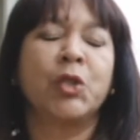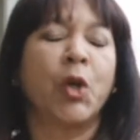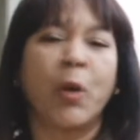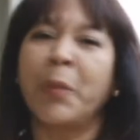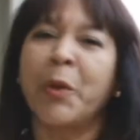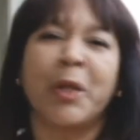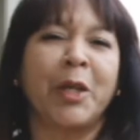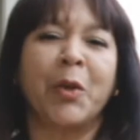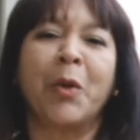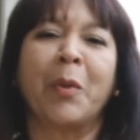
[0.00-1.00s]
Yo lo he
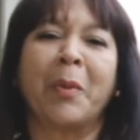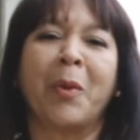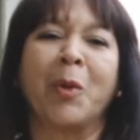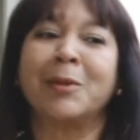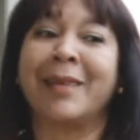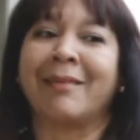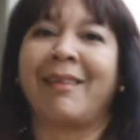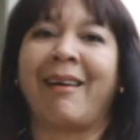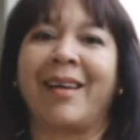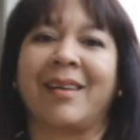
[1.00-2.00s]
podido
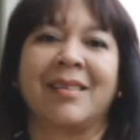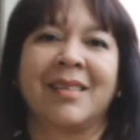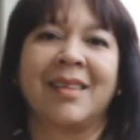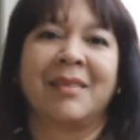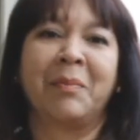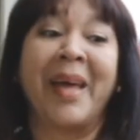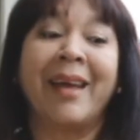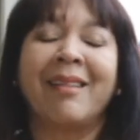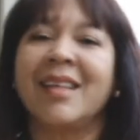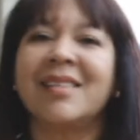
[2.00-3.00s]
constatar,
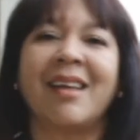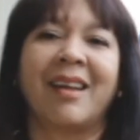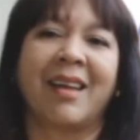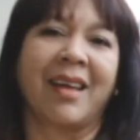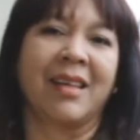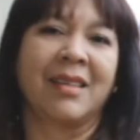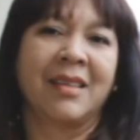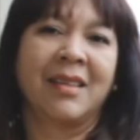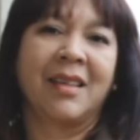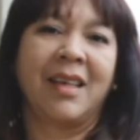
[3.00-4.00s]
ver de cerca
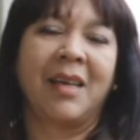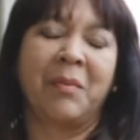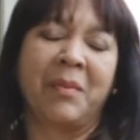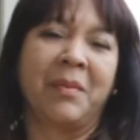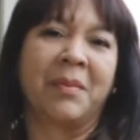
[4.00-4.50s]
en